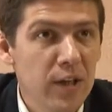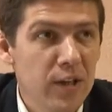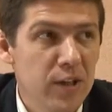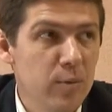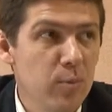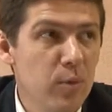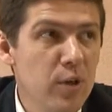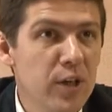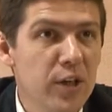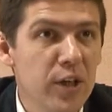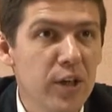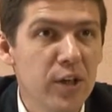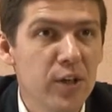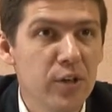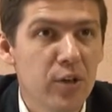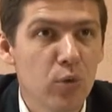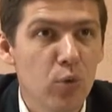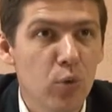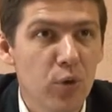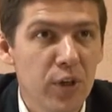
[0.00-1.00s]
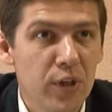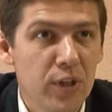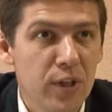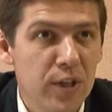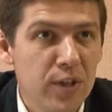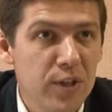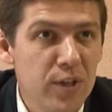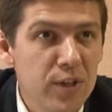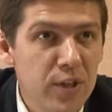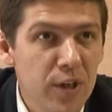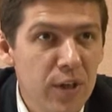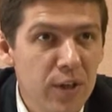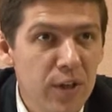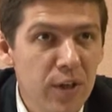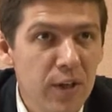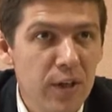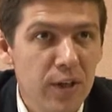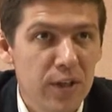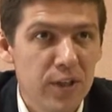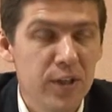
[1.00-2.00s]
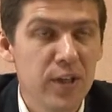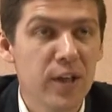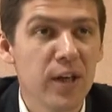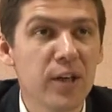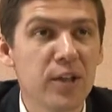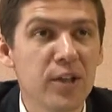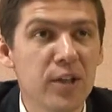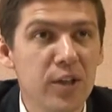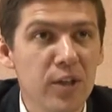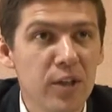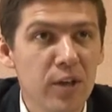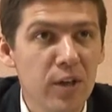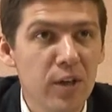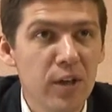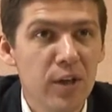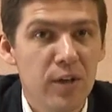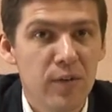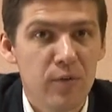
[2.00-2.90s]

и были какие-то горки для детей, и городки.